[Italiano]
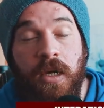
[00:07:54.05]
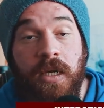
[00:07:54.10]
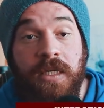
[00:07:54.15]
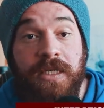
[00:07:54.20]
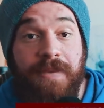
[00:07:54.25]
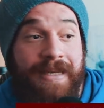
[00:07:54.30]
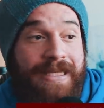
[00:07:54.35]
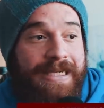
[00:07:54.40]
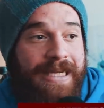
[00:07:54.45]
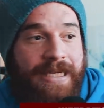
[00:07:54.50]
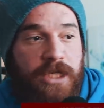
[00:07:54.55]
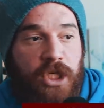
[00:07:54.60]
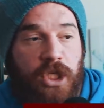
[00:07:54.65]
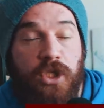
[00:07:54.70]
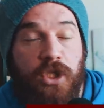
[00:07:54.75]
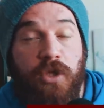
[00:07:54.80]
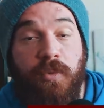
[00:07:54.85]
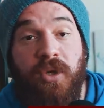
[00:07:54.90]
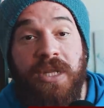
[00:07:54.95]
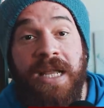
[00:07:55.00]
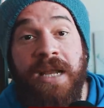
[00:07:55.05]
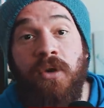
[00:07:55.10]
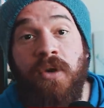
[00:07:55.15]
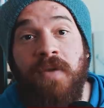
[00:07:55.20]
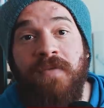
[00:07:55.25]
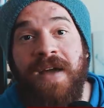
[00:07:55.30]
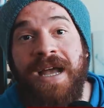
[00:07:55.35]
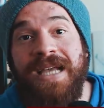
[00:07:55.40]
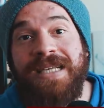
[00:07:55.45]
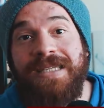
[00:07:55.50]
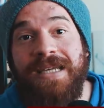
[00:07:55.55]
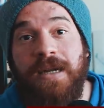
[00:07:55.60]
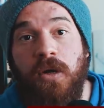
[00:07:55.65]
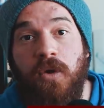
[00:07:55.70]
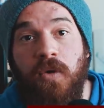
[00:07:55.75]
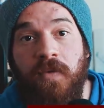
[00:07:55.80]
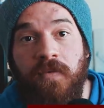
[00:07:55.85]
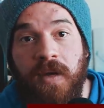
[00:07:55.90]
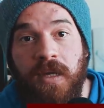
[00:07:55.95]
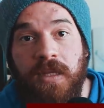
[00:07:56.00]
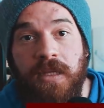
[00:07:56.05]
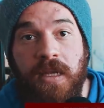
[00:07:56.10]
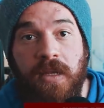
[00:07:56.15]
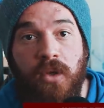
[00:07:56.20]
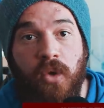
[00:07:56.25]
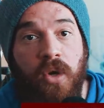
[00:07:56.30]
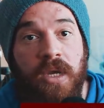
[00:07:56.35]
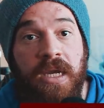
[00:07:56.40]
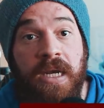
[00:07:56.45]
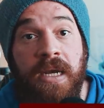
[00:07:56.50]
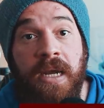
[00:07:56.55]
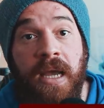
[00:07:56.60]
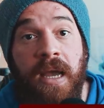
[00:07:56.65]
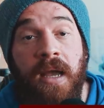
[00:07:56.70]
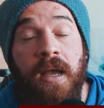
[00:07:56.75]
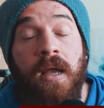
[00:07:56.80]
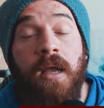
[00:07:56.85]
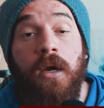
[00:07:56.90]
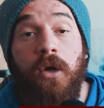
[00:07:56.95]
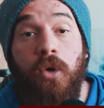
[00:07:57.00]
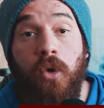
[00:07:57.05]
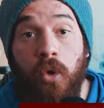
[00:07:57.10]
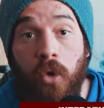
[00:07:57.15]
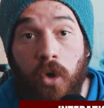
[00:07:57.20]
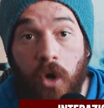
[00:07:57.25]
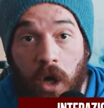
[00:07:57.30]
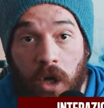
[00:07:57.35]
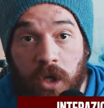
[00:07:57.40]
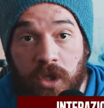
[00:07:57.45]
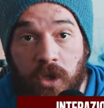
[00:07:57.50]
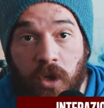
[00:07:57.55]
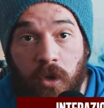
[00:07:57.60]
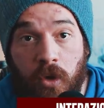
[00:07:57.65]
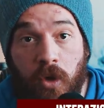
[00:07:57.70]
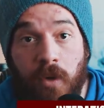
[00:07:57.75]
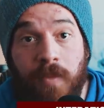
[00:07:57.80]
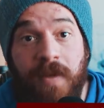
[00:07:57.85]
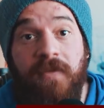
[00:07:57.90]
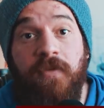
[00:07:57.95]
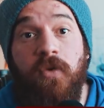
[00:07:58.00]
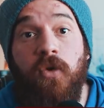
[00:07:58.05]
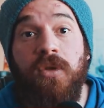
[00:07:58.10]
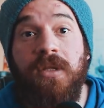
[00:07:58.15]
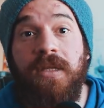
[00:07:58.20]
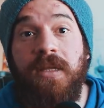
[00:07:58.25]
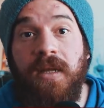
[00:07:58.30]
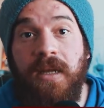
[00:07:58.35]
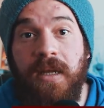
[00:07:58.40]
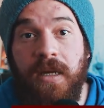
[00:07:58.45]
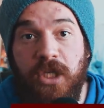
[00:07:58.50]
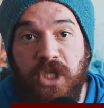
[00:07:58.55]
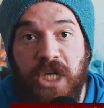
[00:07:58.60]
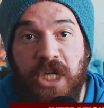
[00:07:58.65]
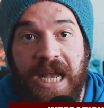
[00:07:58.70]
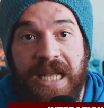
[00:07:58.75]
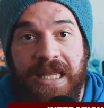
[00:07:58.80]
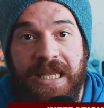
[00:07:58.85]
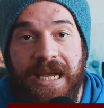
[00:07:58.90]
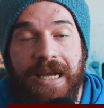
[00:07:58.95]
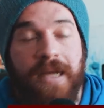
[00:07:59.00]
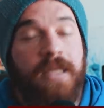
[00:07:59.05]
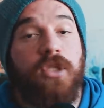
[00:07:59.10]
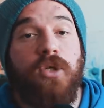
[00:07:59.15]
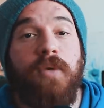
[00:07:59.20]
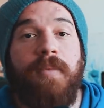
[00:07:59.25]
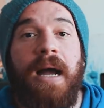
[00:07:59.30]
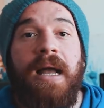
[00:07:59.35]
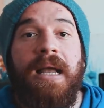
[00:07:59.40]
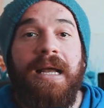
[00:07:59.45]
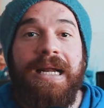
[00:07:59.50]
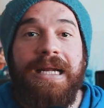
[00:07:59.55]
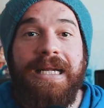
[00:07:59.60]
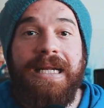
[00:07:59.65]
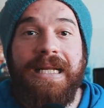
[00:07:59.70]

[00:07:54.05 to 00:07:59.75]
si pensi all'eccesso proteico che va a essere convertito in glucosio come fonte energetica, insomma il